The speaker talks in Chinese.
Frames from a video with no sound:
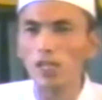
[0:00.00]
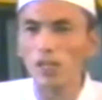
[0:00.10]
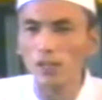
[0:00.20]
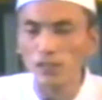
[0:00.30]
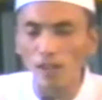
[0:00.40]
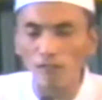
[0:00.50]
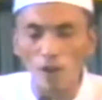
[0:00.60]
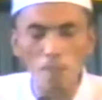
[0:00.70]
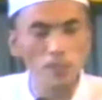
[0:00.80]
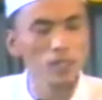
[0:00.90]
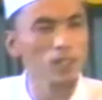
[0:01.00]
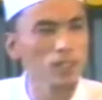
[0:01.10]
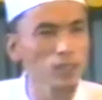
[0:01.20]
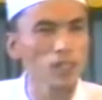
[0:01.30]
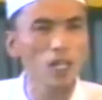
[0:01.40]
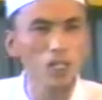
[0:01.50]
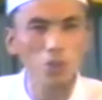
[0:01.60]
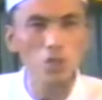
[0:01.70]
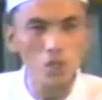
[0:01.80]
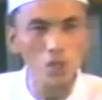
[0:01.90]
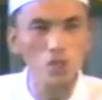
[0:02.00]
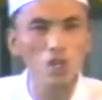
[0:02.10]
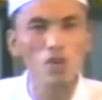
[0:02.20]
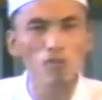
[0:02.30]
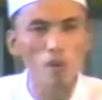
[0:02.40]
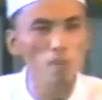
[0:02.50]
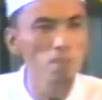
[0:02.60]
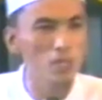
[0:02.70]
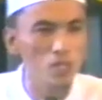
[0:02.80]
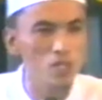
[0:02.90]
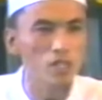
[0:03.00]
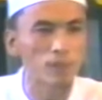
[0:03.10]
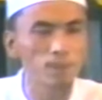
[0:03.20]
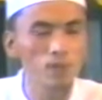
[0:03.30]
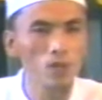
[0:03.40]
何谈文明？何谈离世界文明之林？